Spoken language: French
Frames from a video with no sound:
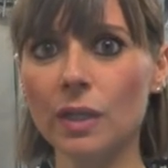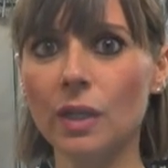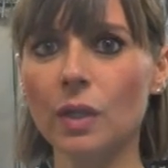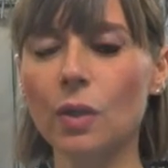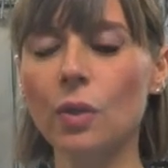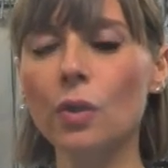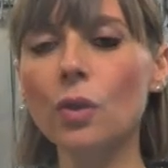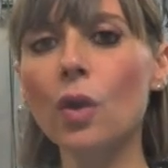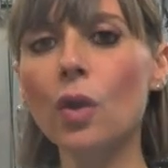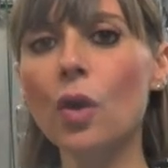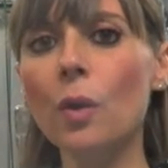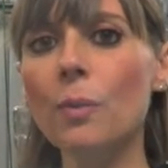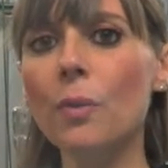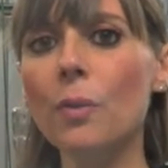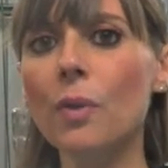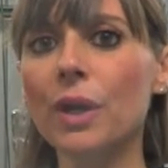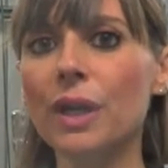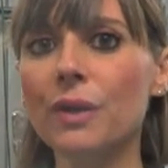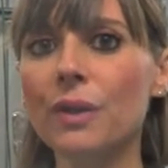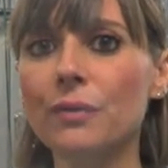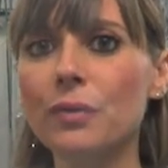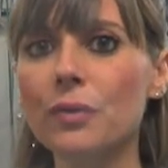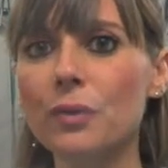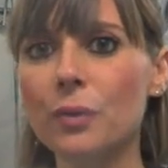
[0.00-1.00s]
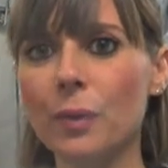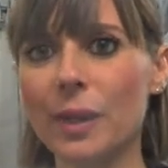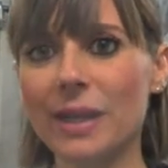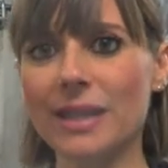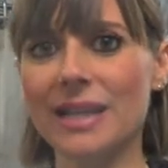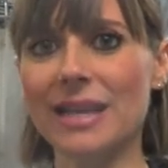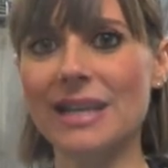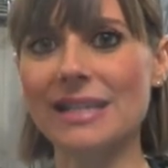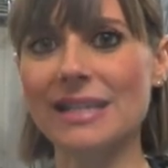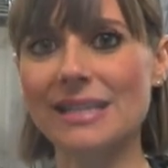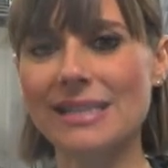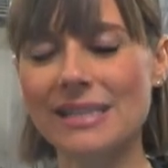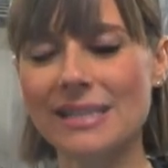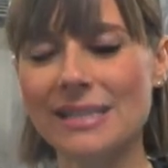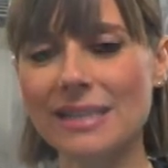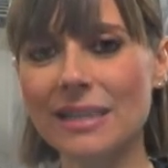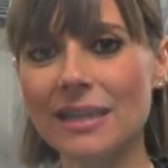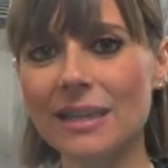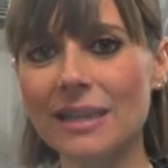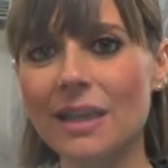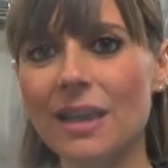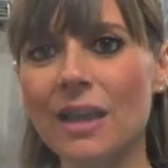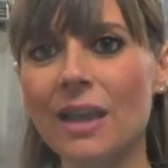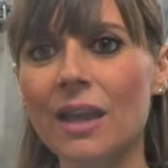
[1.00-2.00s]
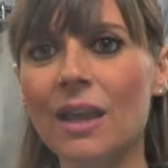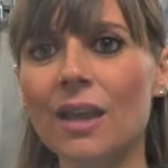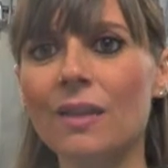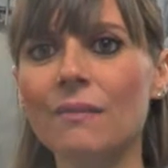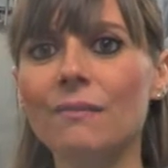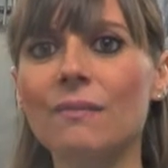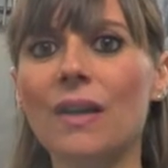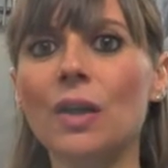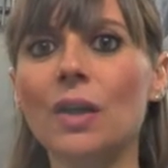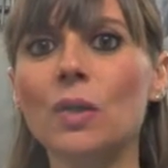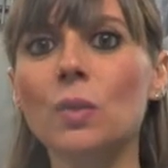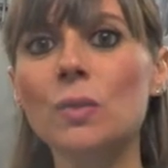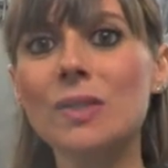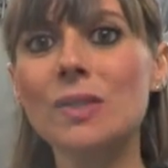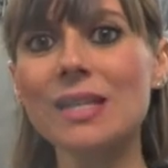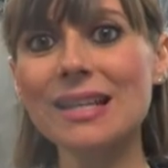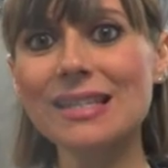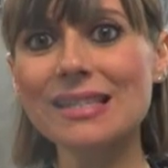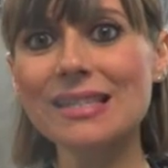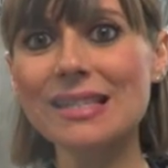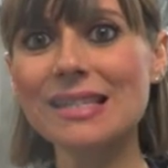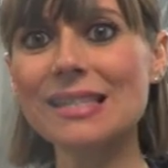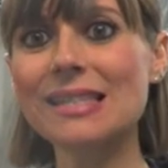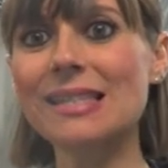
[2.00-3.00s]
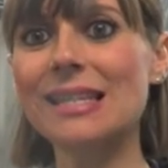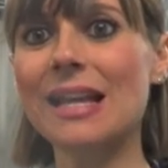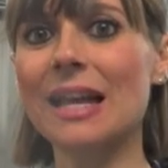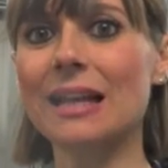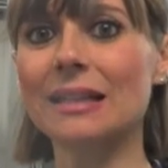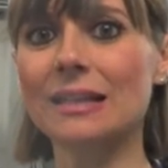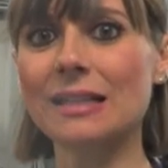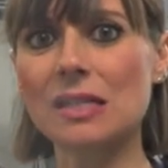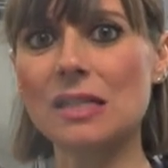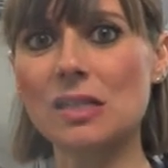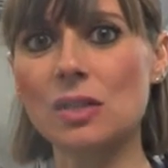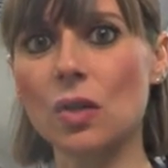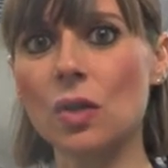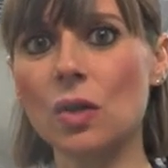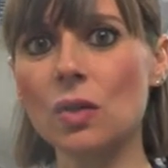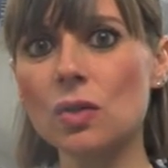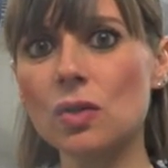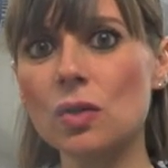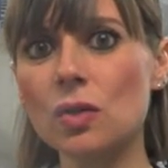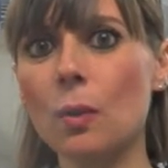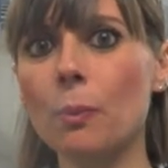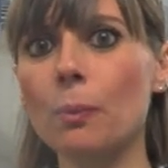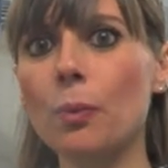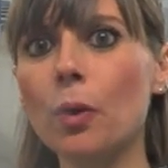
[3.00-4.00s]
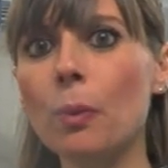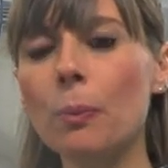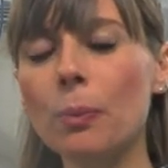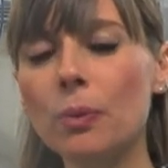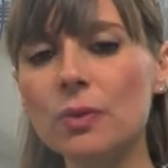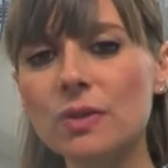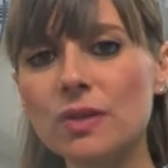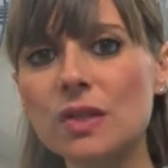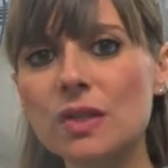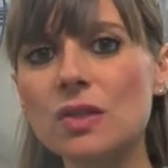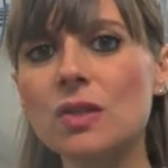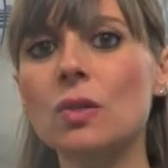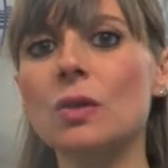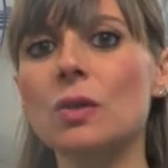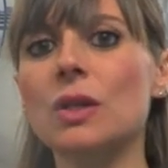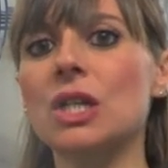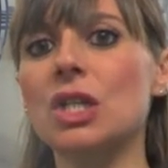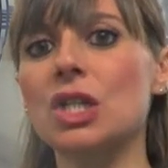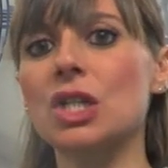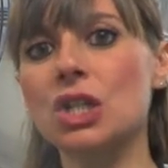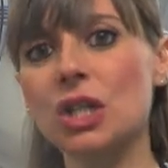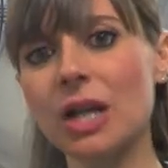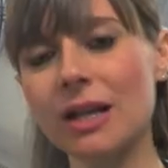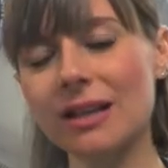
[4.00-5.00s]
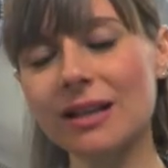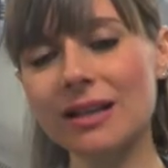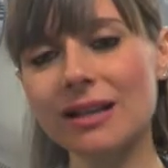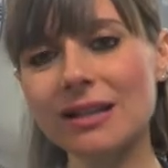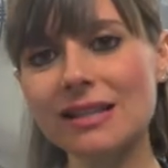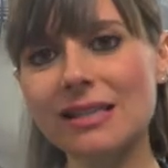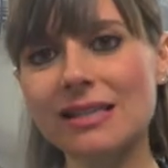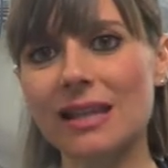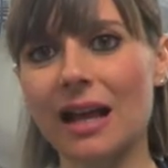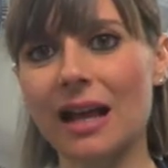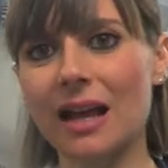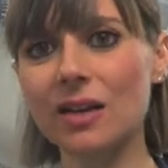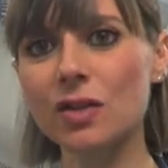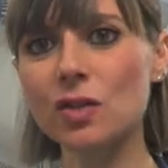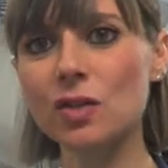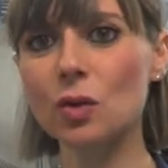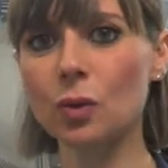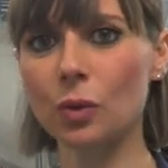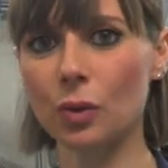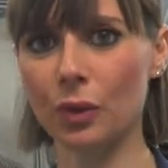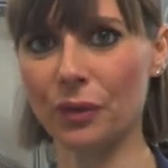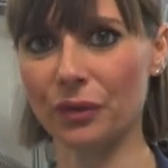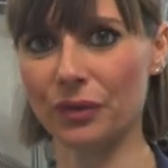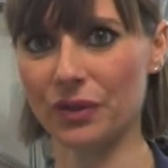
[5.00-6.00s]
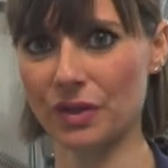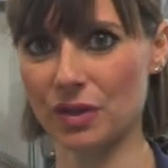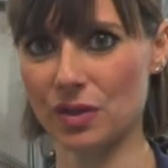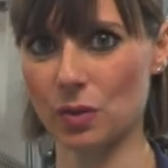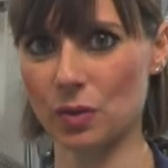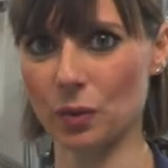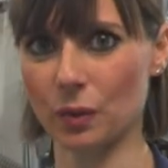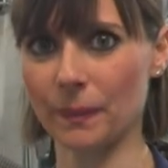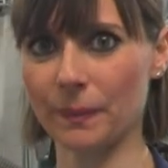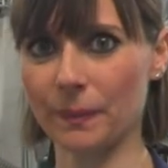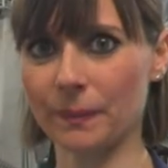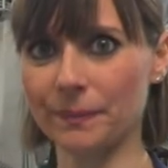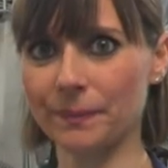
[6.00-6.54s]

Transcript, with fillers: le robot que vous voyez ici va nous assister à distance pour positionner chaque cristal sur le faisceau.